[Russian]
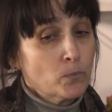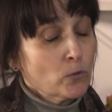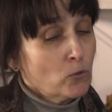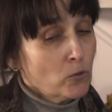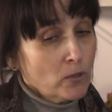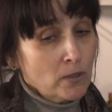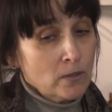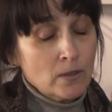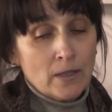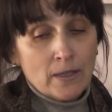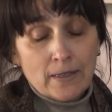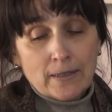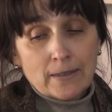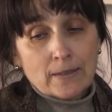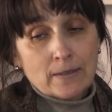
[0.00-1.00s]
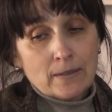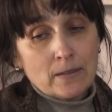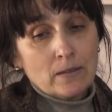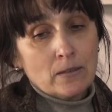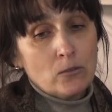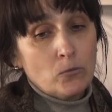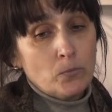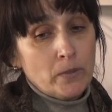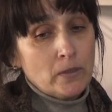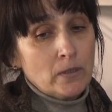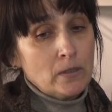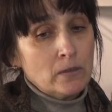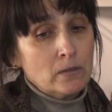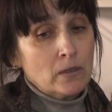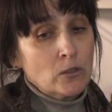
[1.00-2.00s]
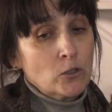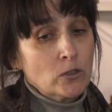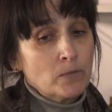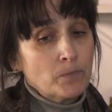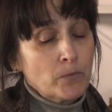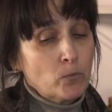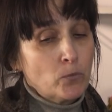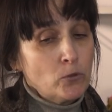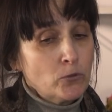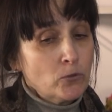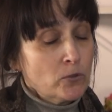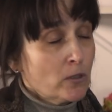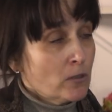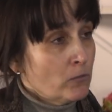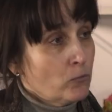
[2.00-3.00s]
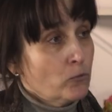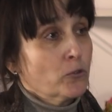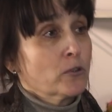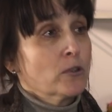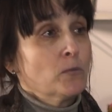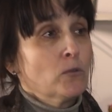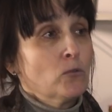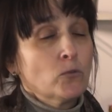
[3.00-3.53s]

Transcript: Многие кстати, любители также пользуются отводками.